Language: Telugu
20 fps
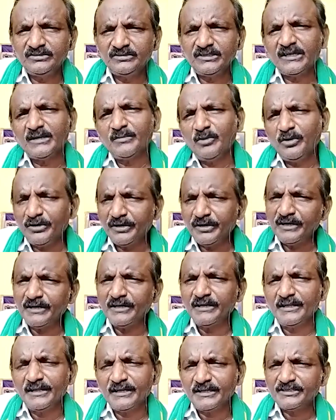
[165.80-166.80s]
జగన్మోహన్
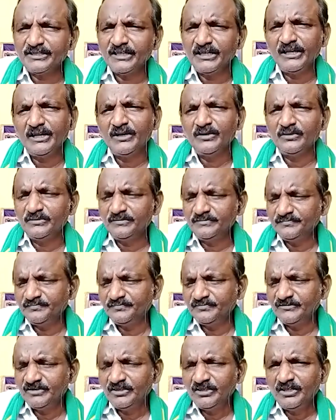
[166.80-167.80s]
రెడ్డి గారి చెల్లెలు
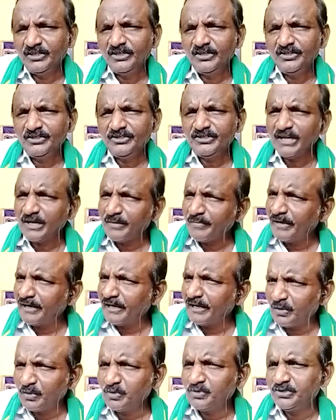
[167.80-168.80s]
షర్మిల
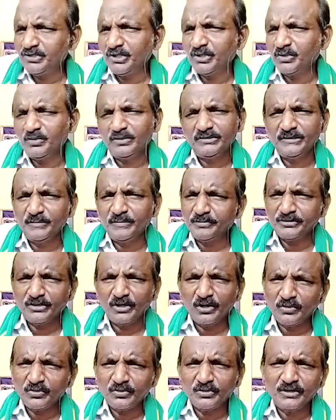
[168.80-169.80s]
గారు వచ్చారు అని చెప్పేసి
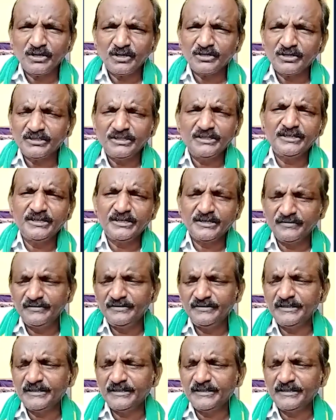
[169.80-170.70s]
అని అంటున్నారు తేనెటి